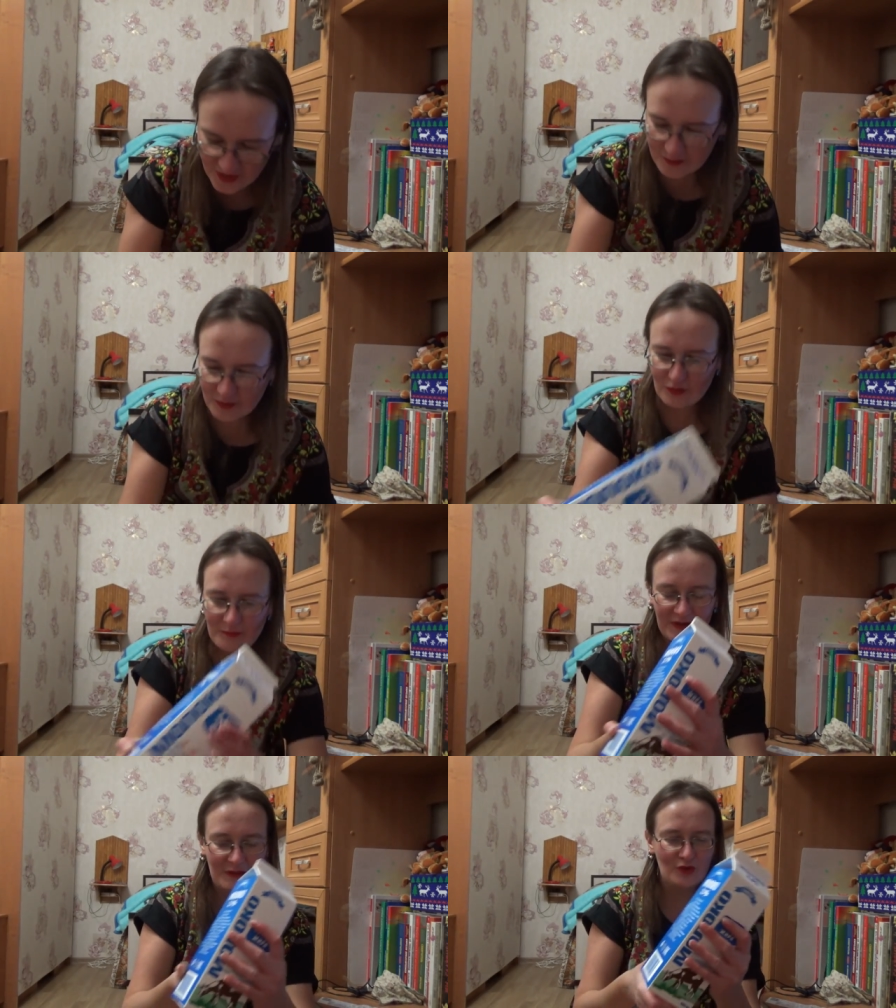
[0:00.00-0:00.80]
у нас беру,
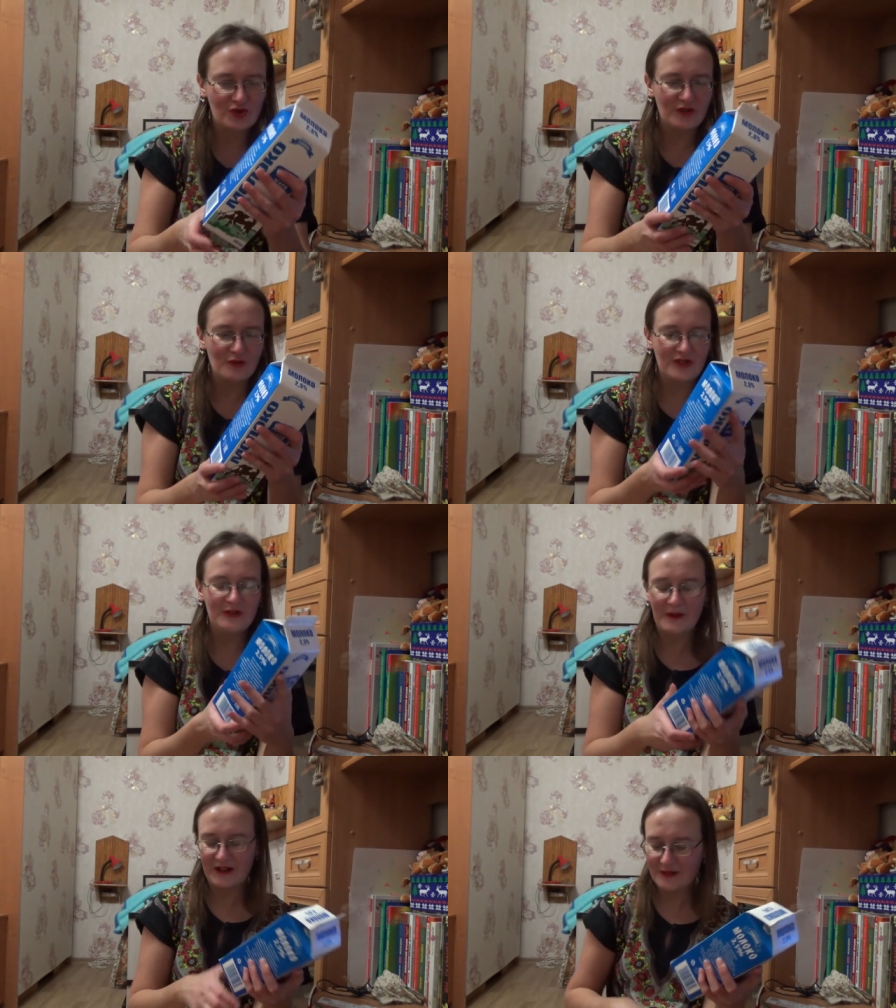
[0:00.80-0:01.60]
потому что оно
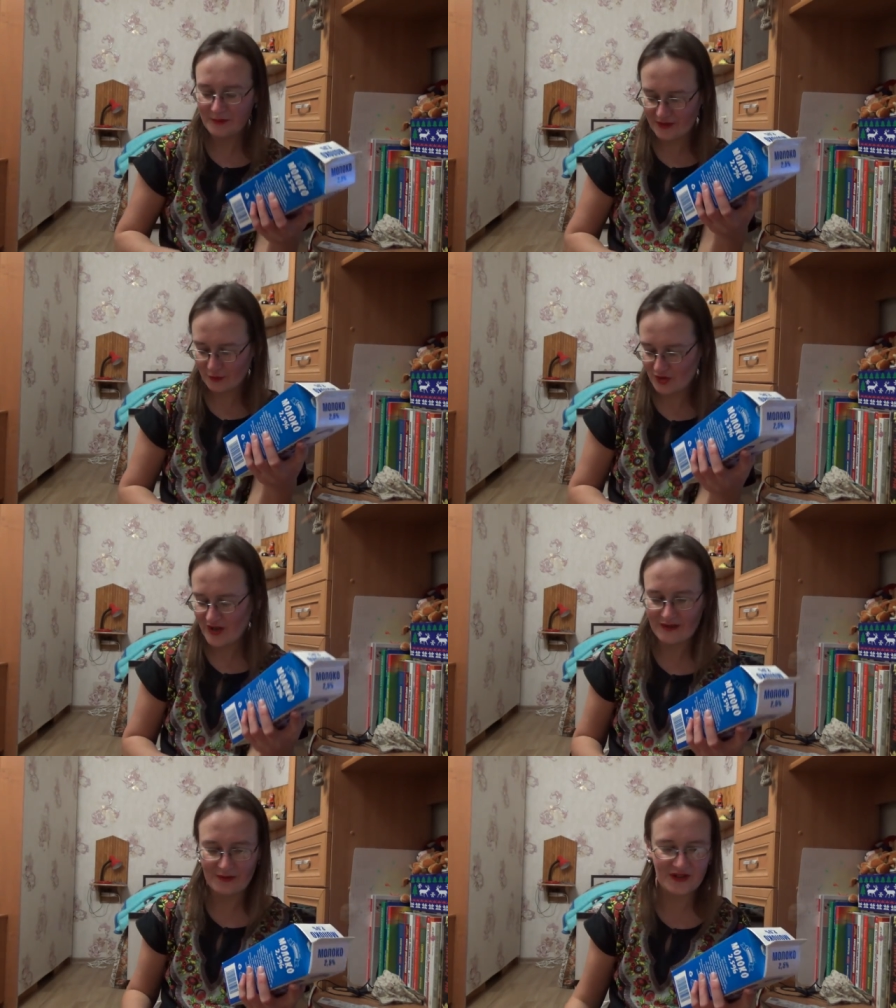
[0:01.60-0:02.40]
типа как бы
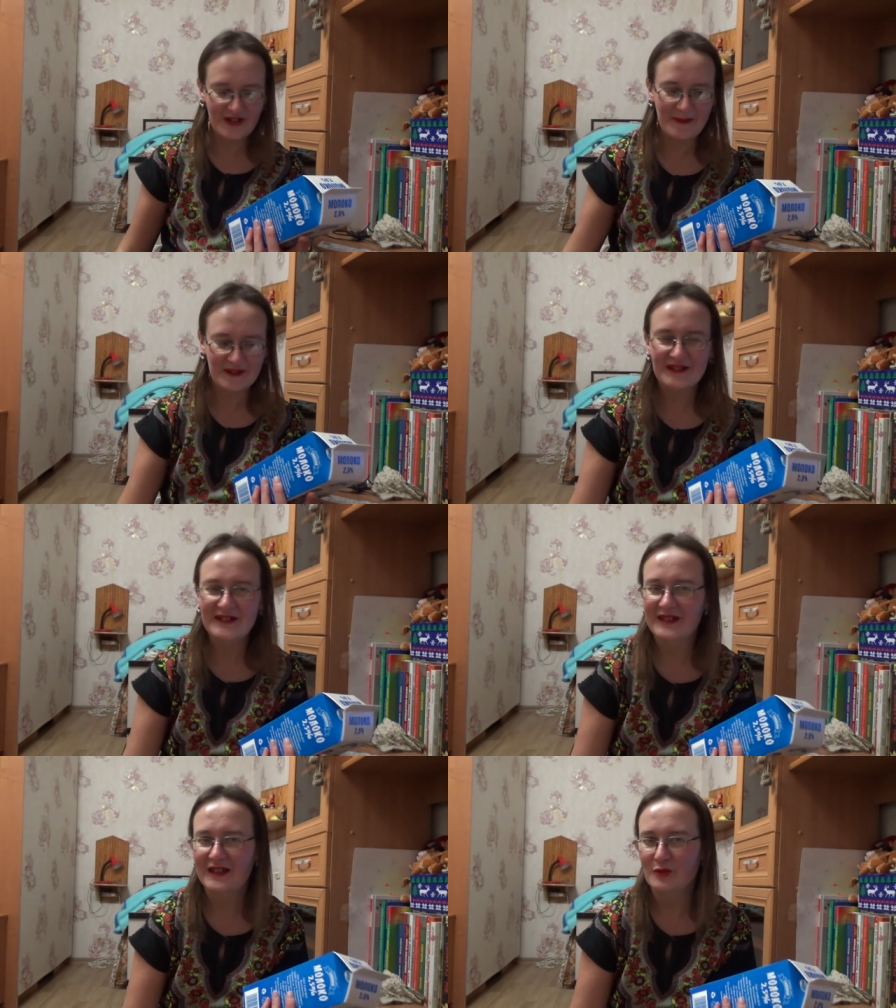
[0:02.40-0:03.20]
случайно всегда по
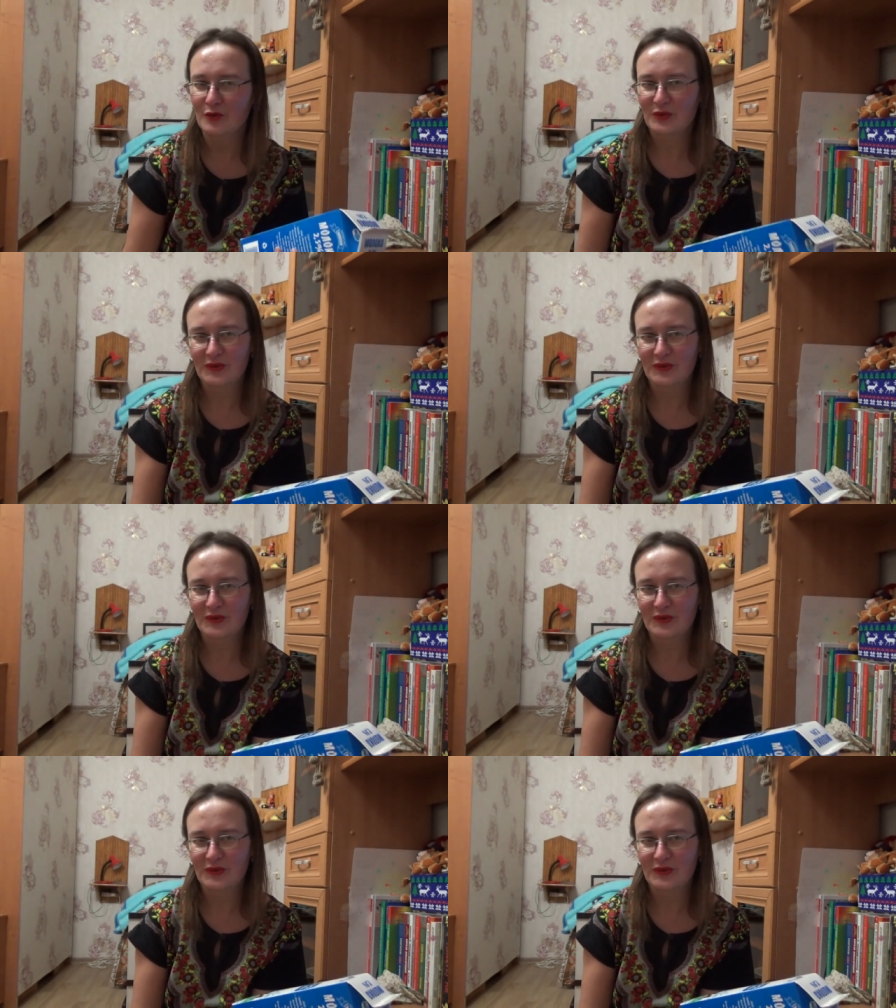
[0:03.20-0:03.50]
скидке идет.